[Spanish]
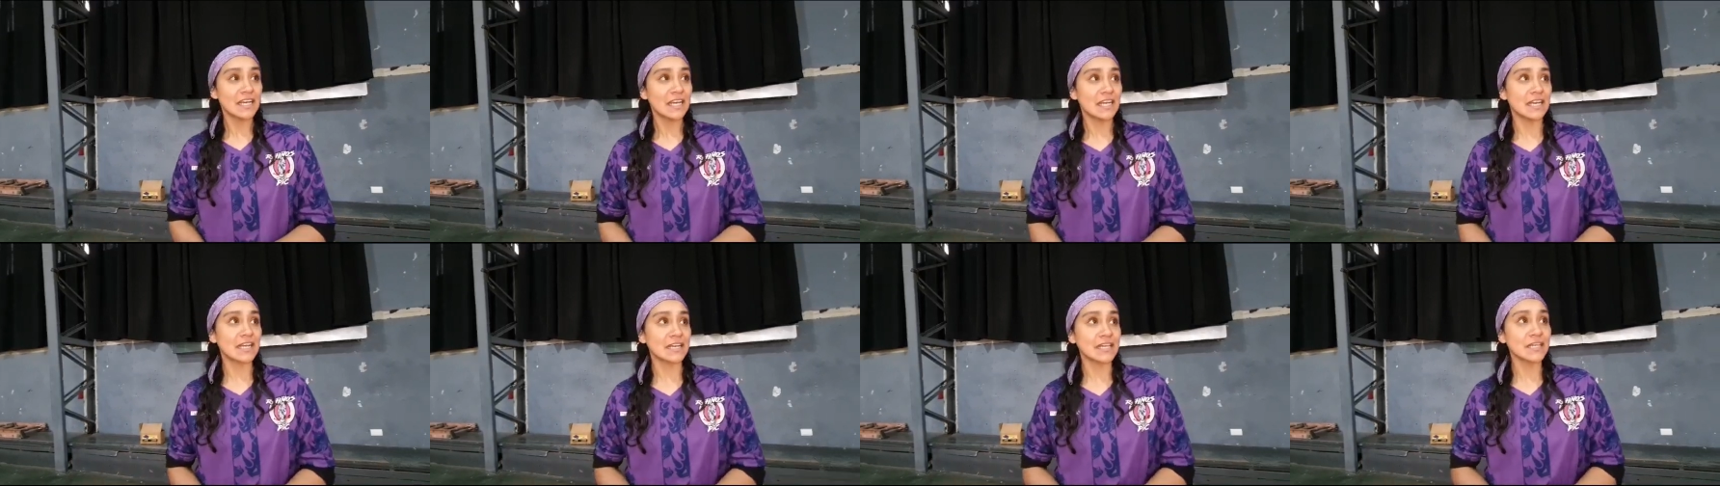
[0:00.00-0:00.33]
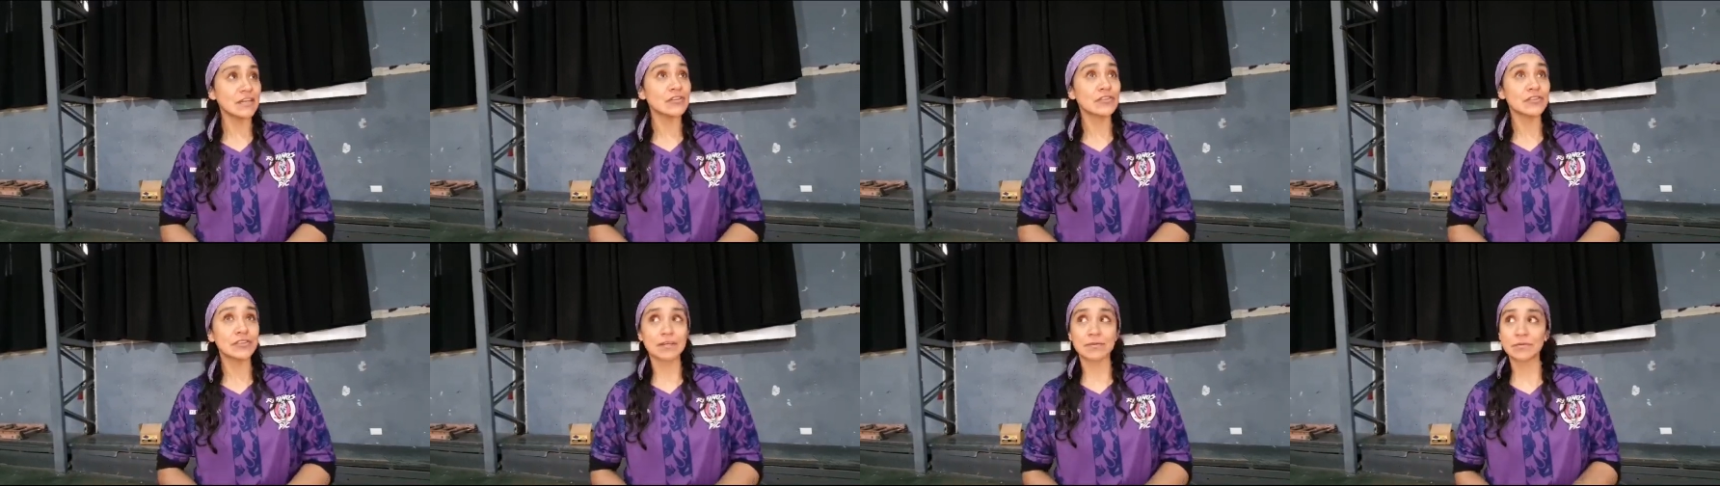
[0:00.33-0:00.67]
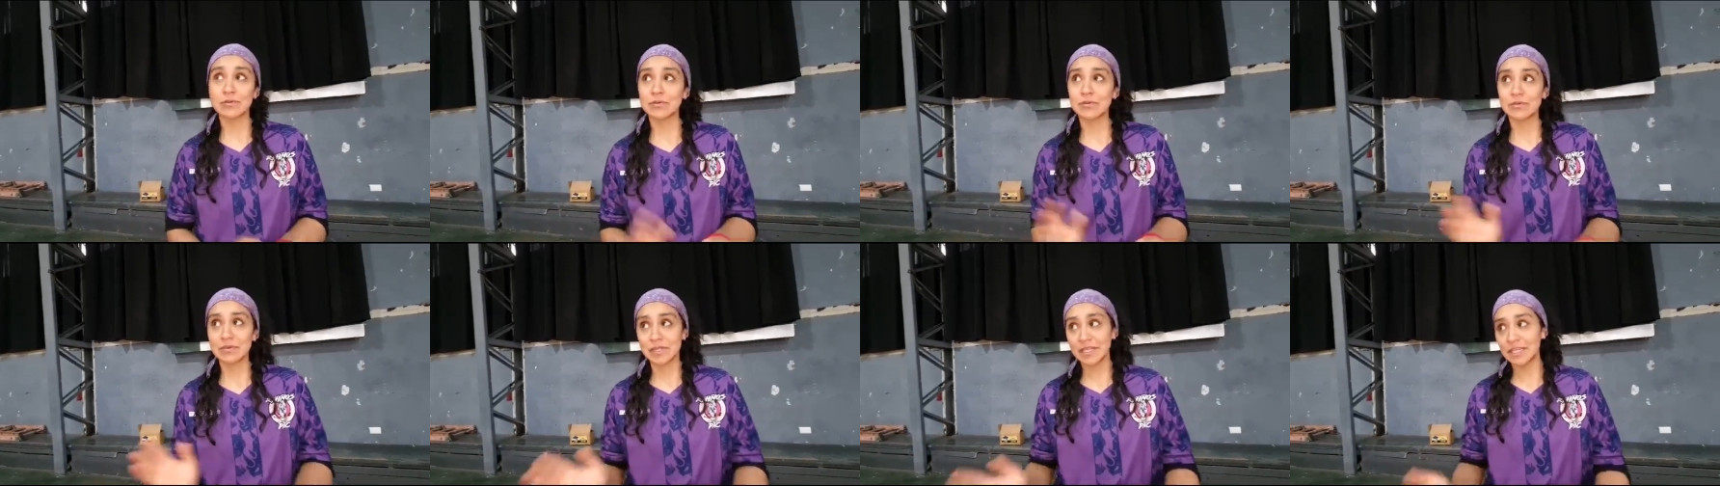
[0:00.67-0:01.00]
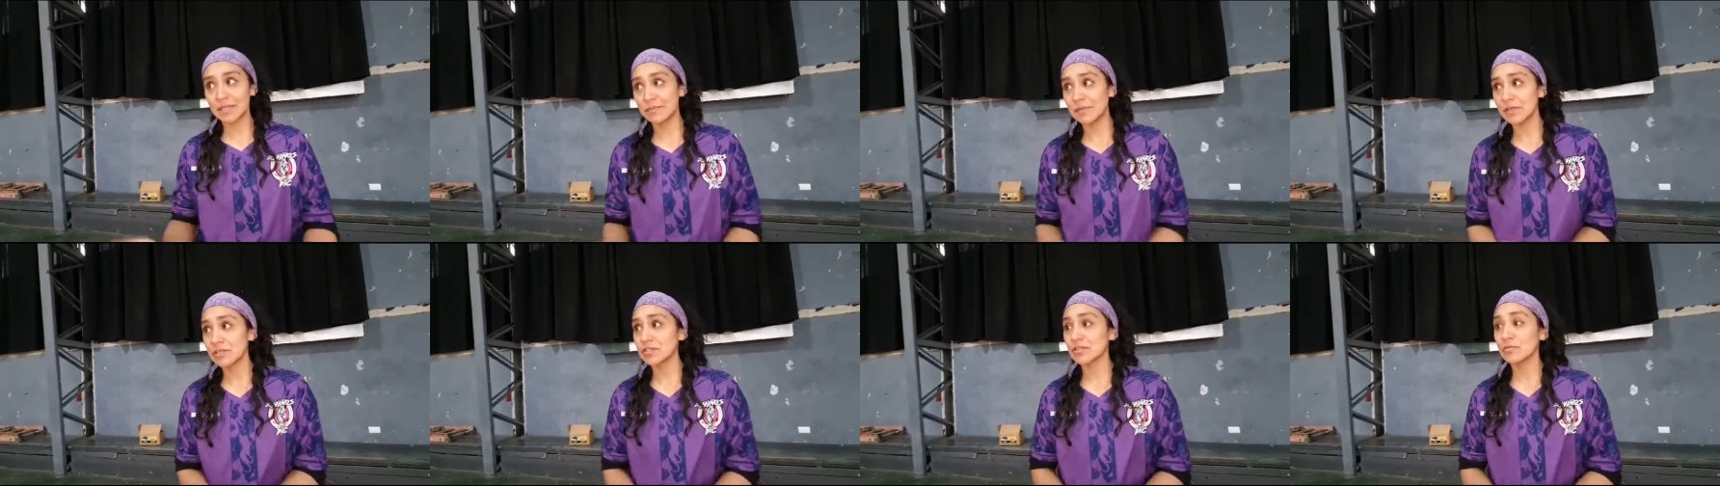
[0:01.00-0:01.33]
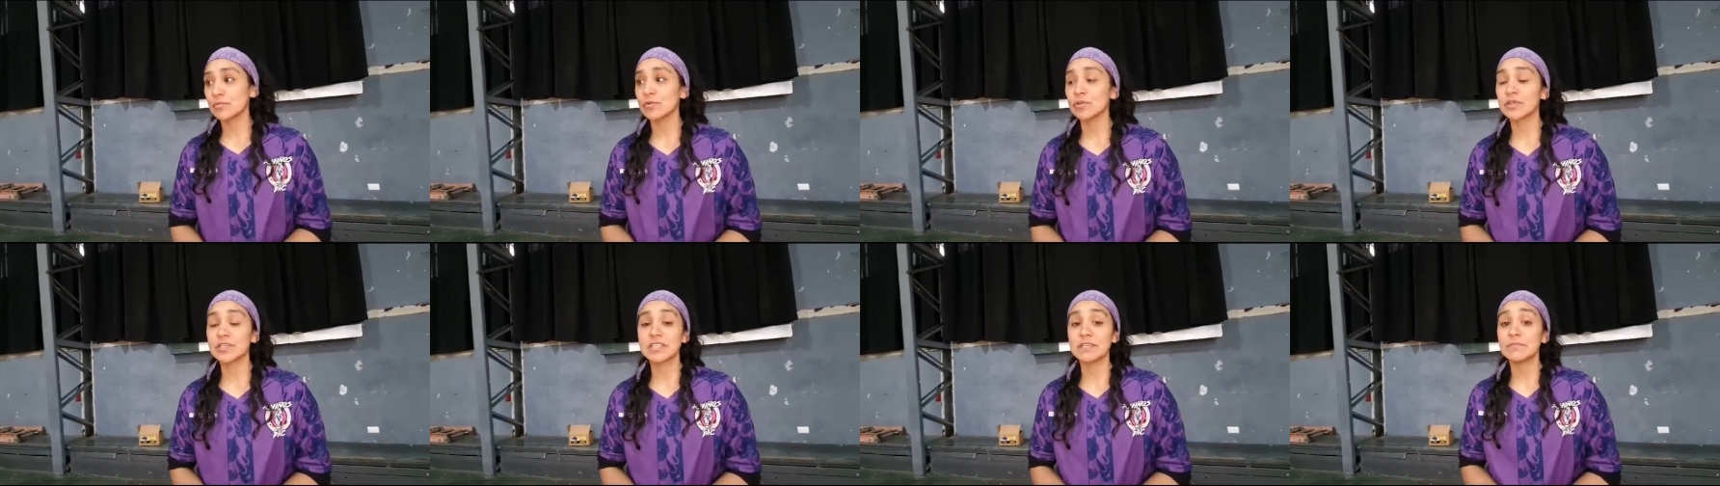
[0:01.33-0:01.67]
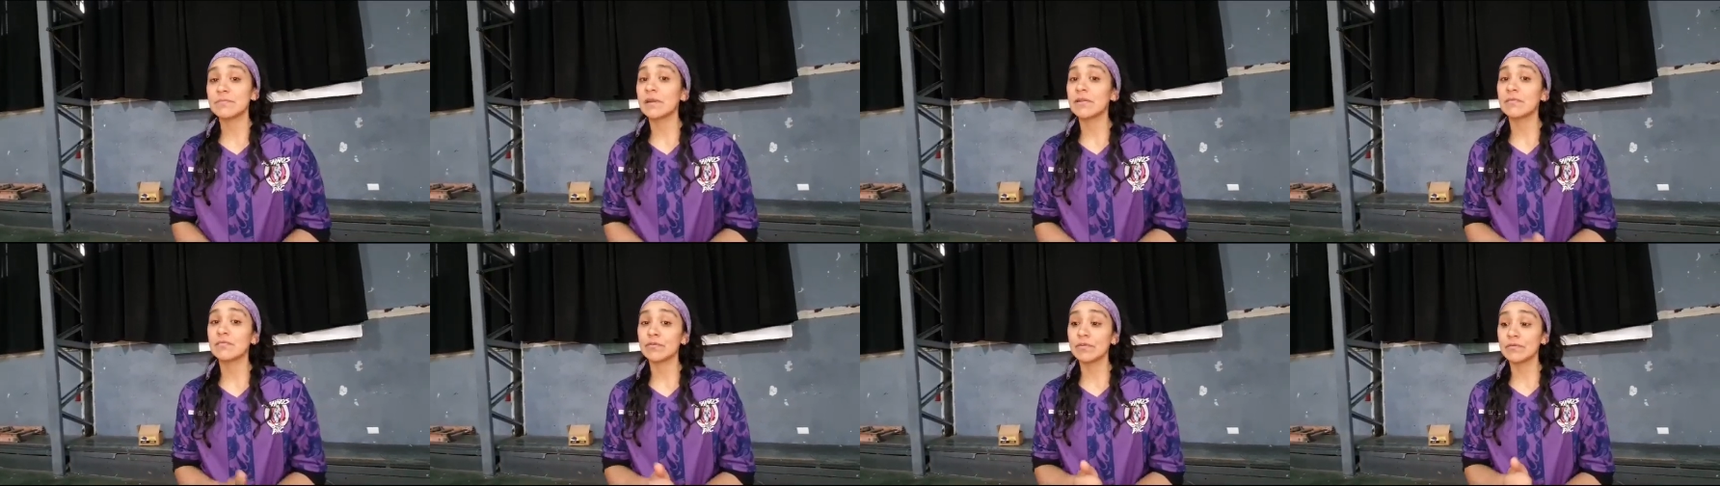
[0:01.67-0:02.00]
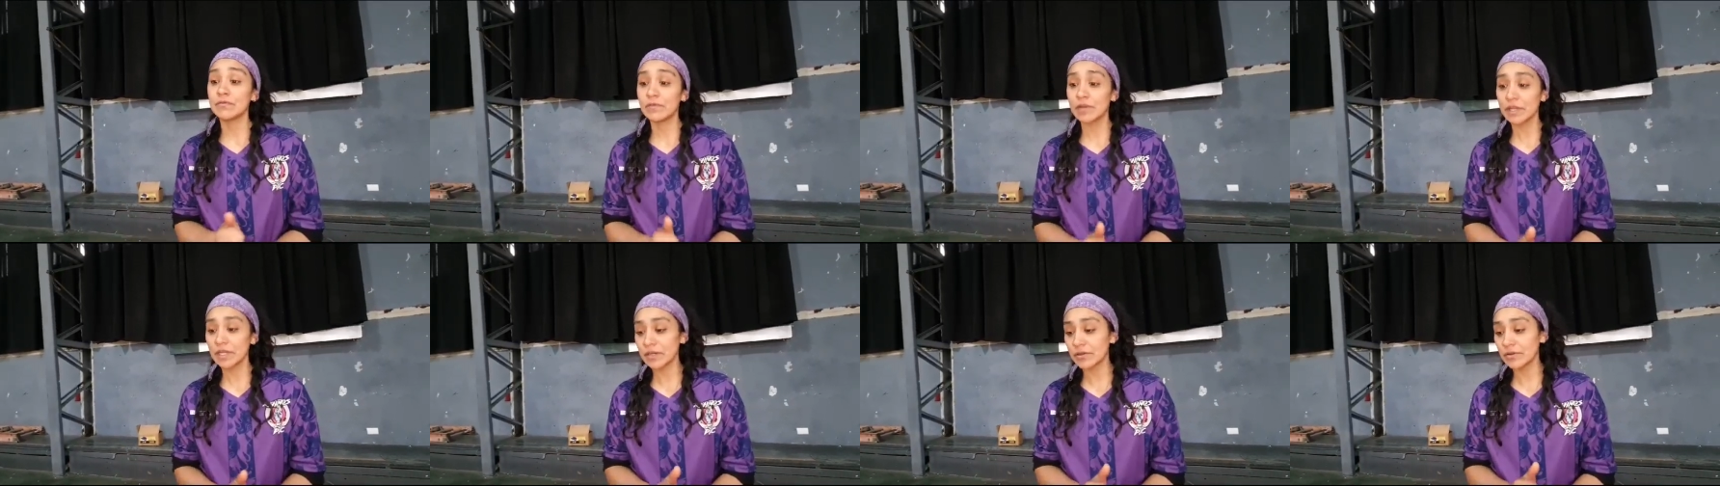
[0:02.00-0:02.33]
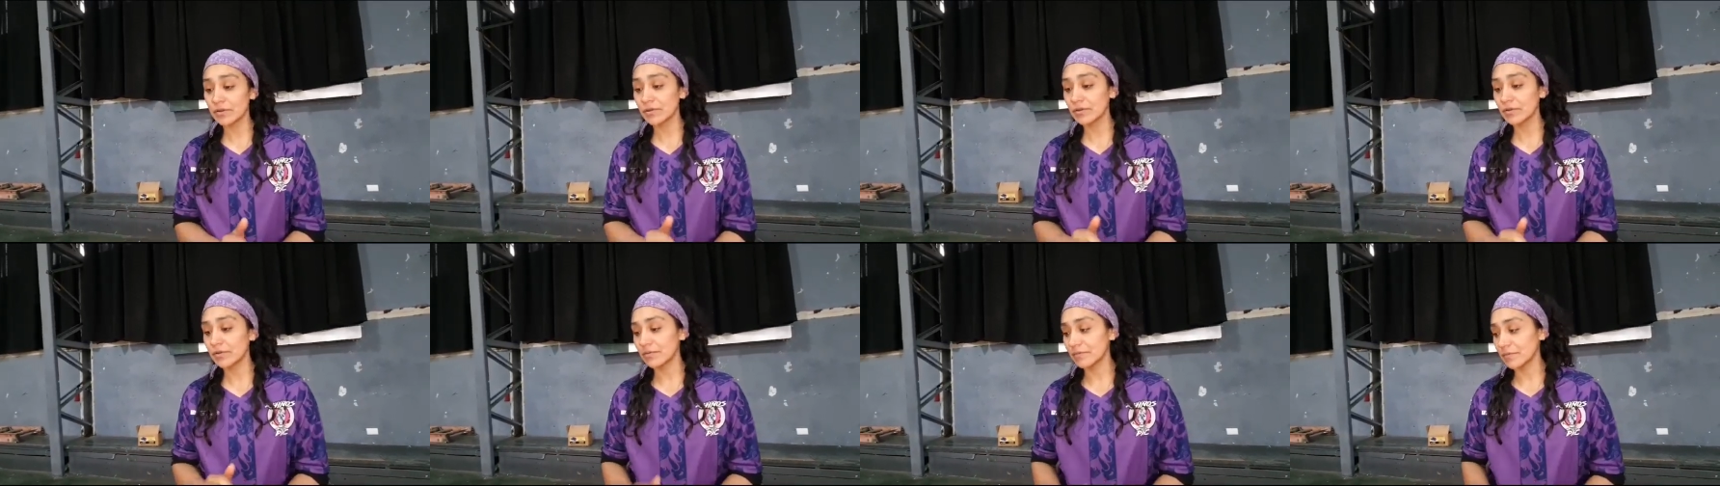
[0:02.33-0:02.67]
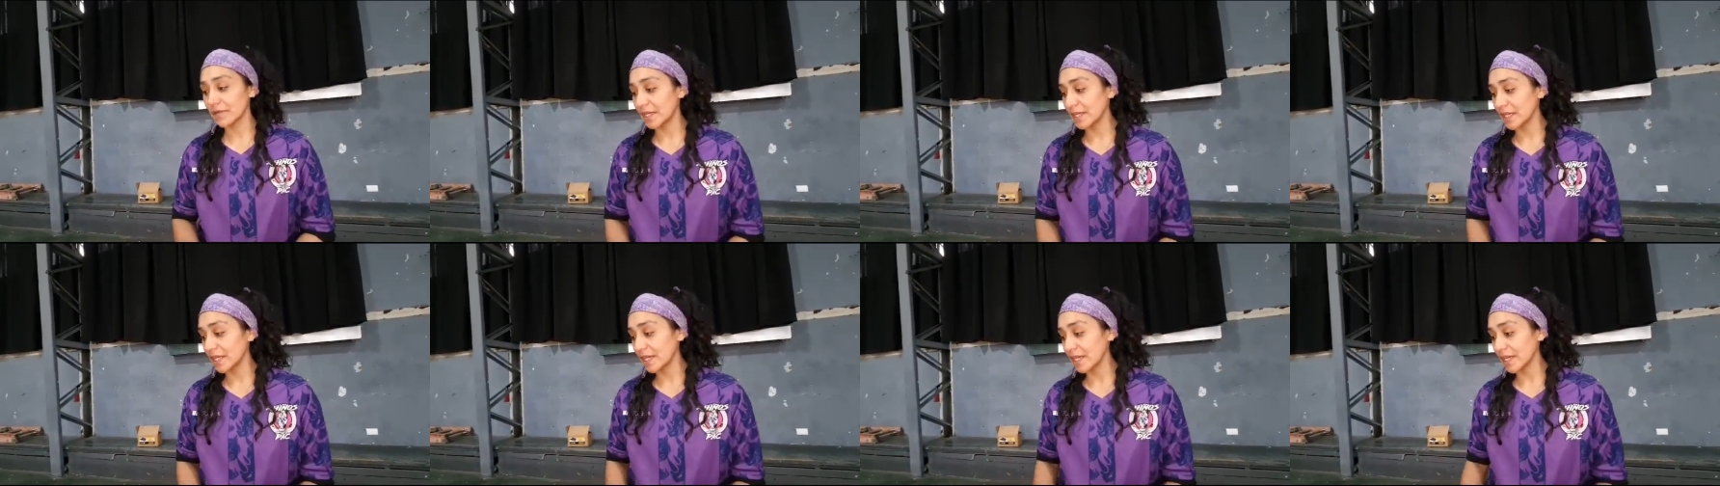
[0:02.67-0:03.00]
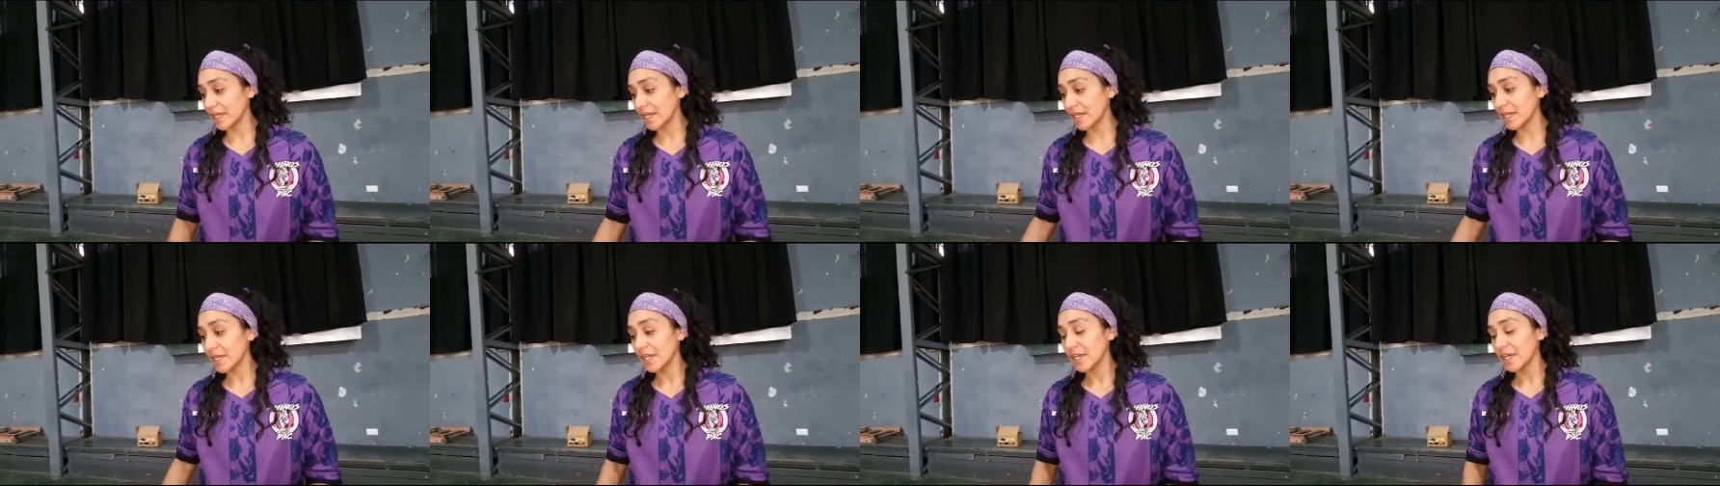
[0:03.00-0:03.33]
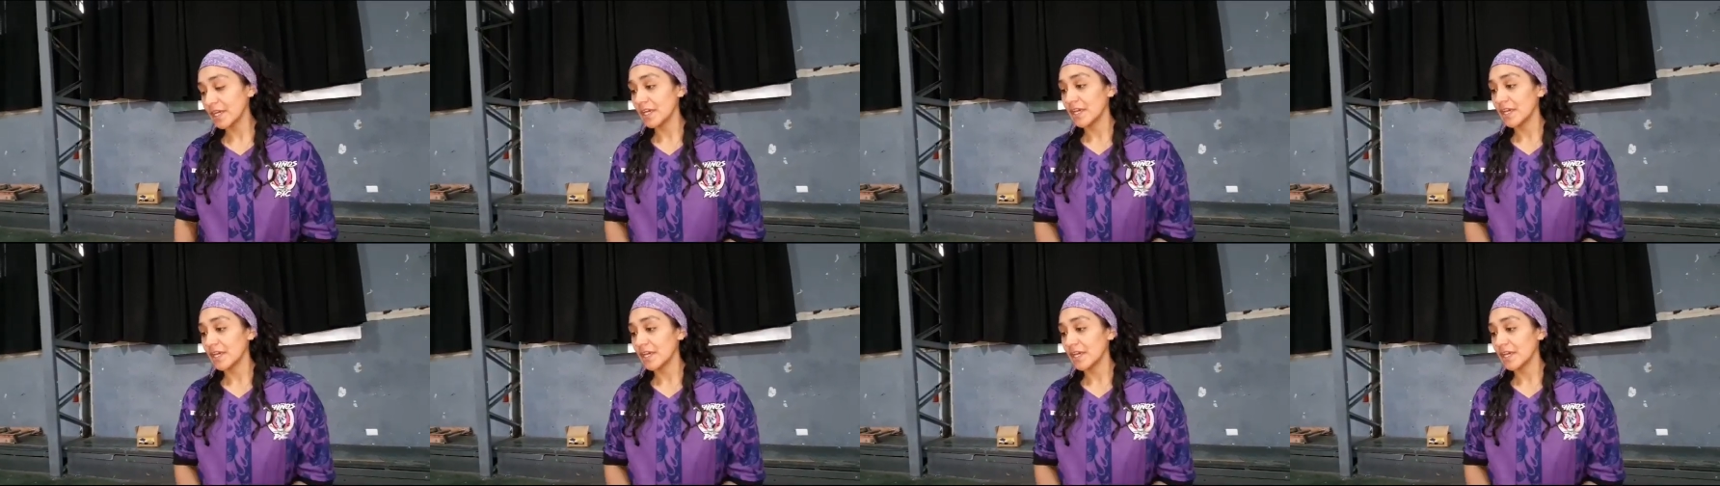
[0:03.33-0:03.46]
Aquí contamos con un gimnasio municipal muy bueno, con madera